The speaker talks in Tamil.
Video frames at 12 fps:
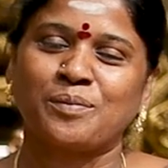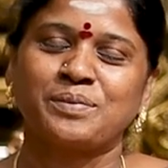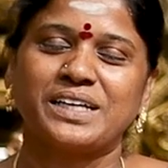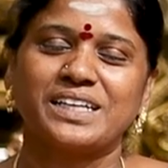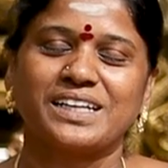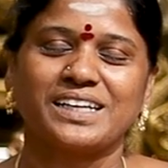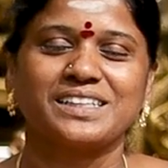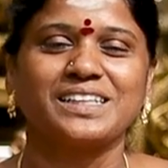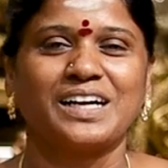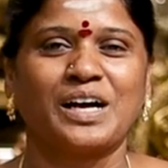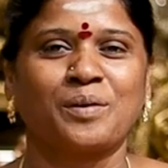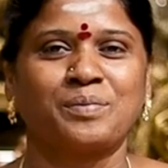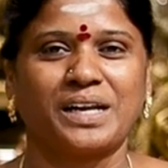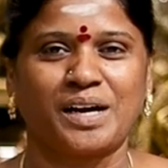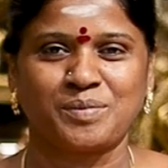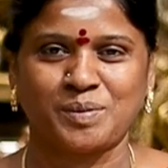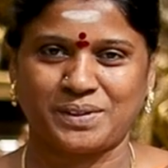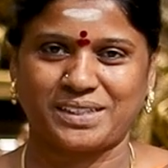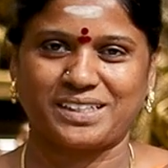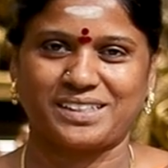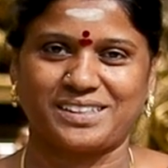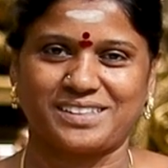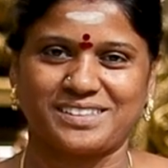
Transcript: அப்படிங்கிறாரு அபிராமி பட்டர்